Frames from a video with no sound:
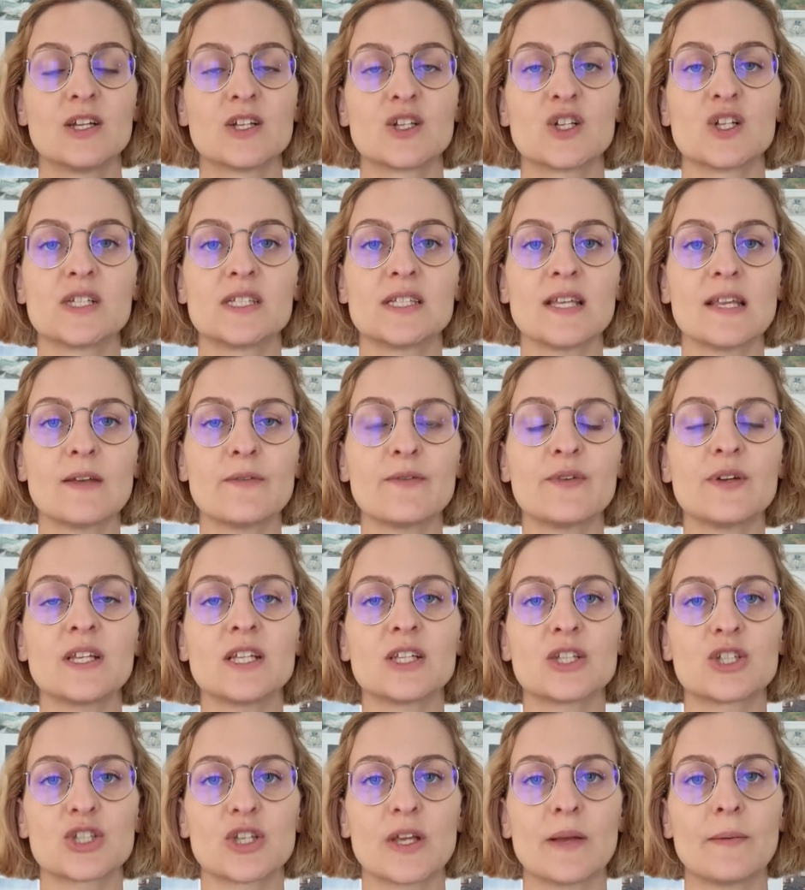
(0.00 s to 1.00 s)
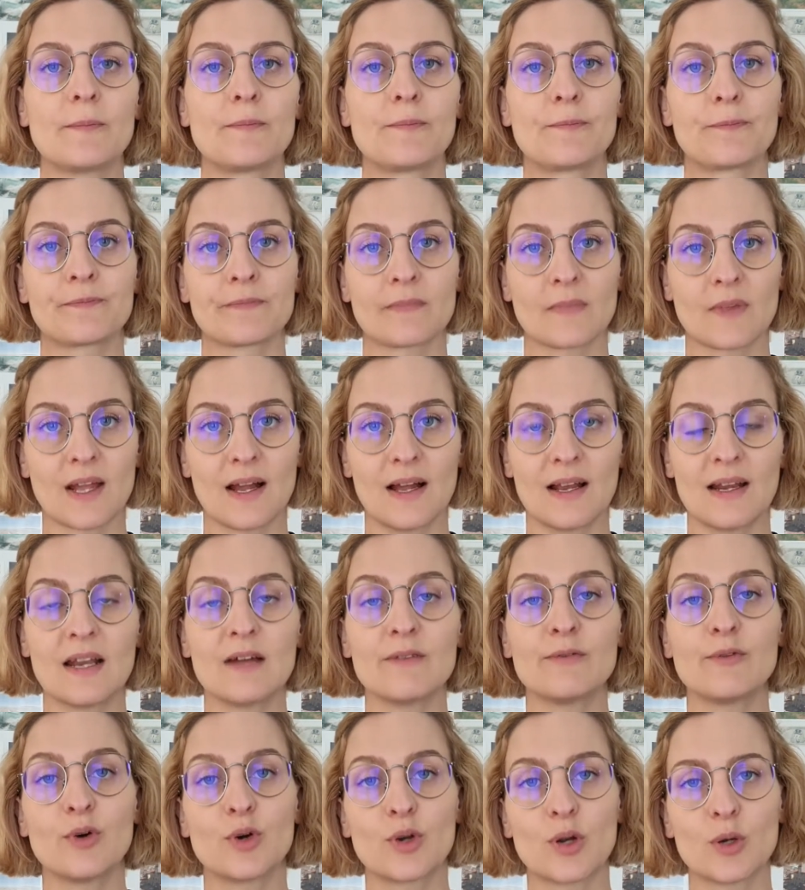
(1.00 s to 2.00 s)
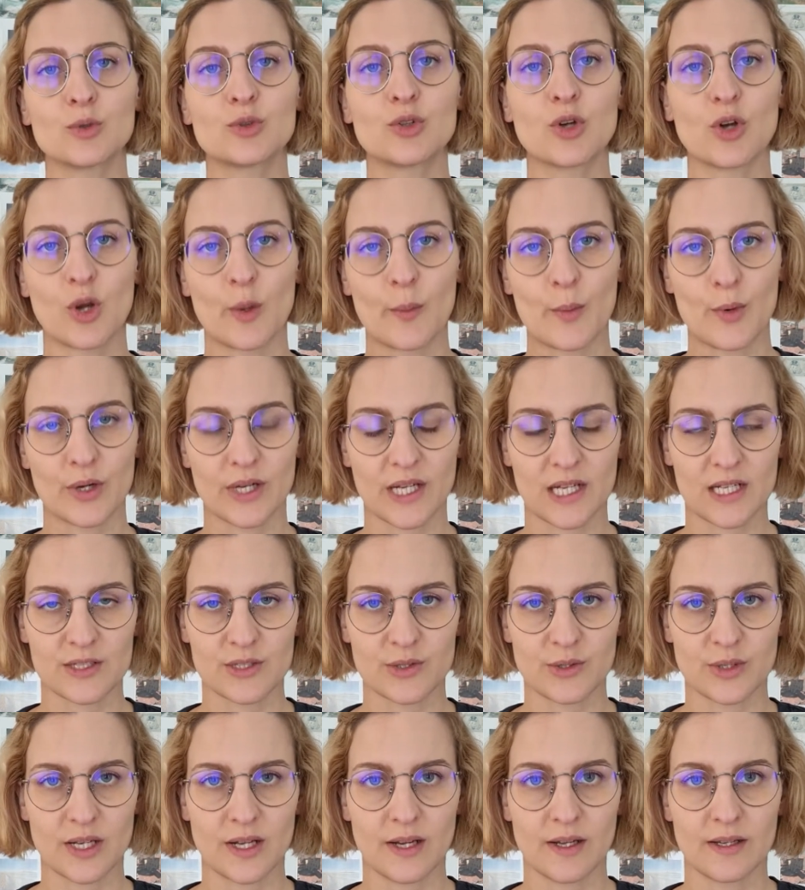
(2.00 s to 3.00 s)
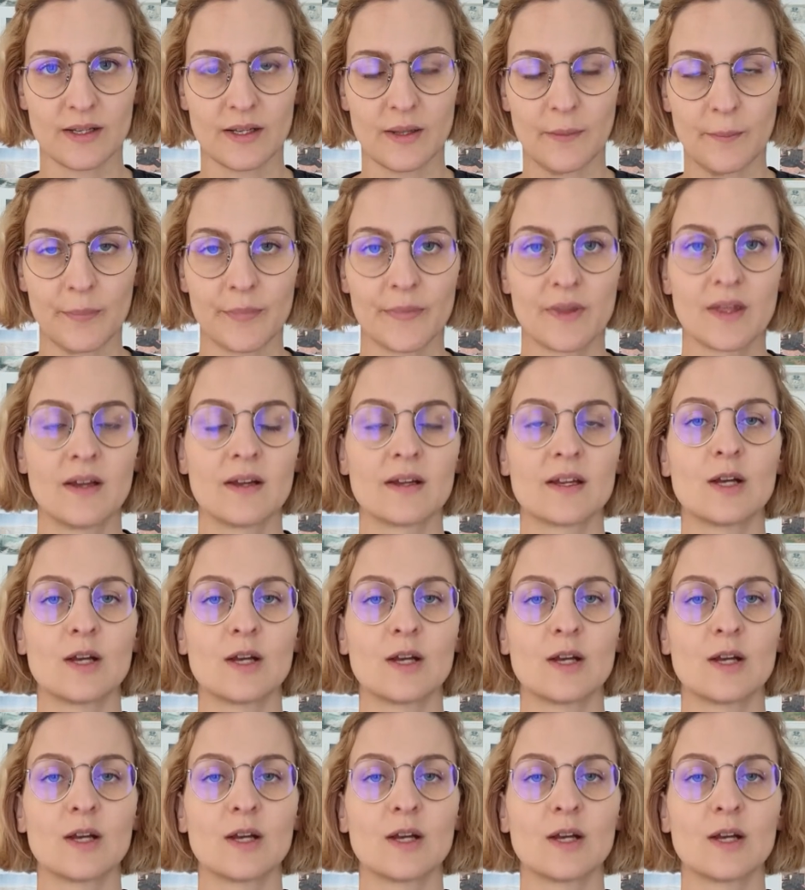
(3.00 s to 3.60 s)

ci si riferisce a al lavoro autonomo occasionale,